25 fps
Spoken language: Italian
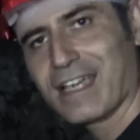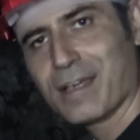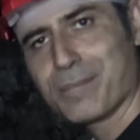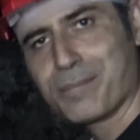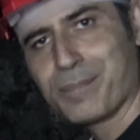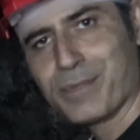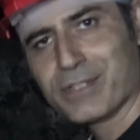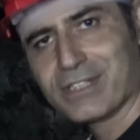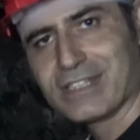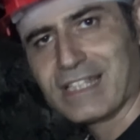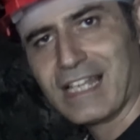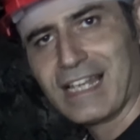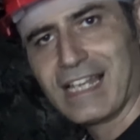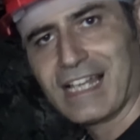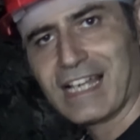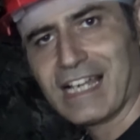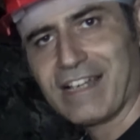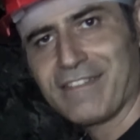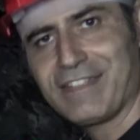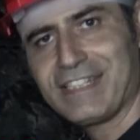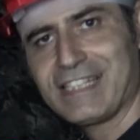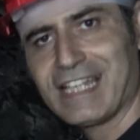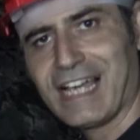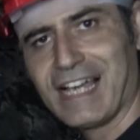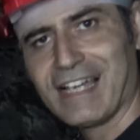che porta alla
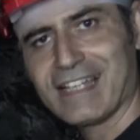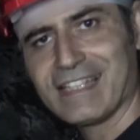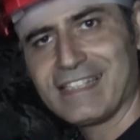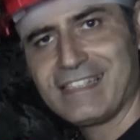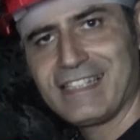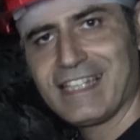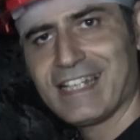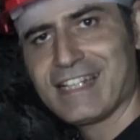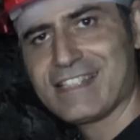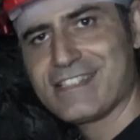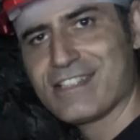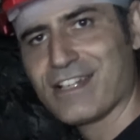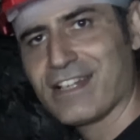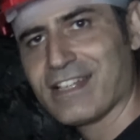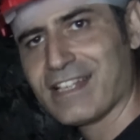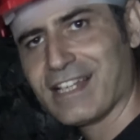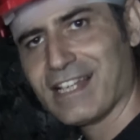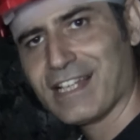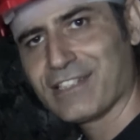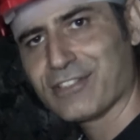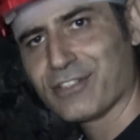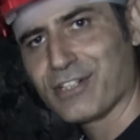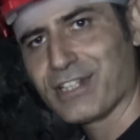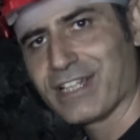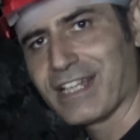cavità in direzione
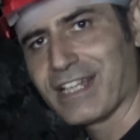dell'altro